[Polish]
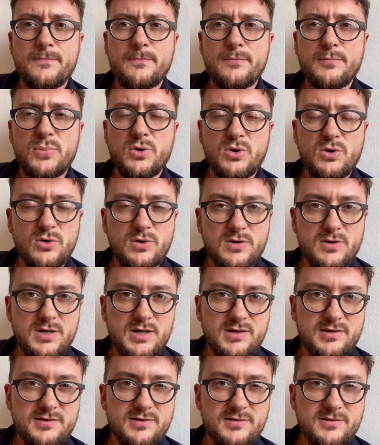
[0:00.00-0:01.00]

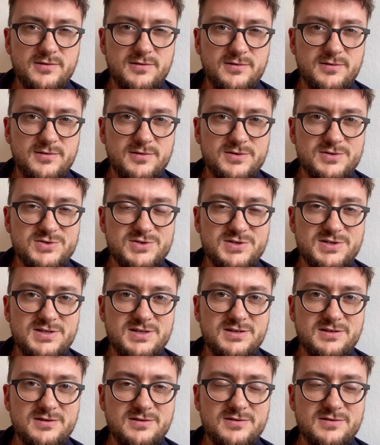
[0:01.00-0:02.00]
pokochaj,
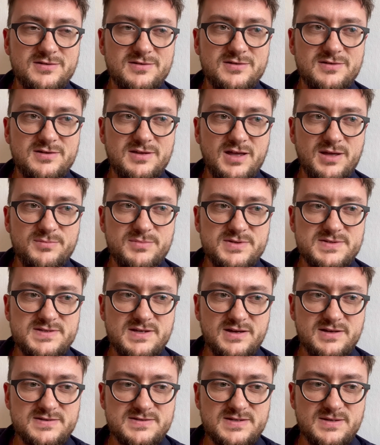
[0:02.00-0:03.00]
czyli jakby
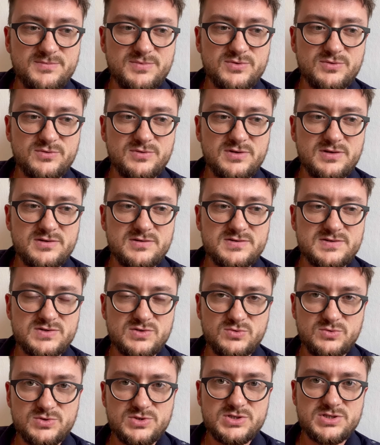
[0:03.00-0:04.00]
zaakceptuj,
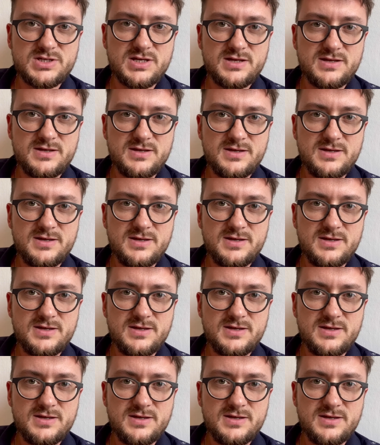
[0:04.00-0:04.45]
zgódź się.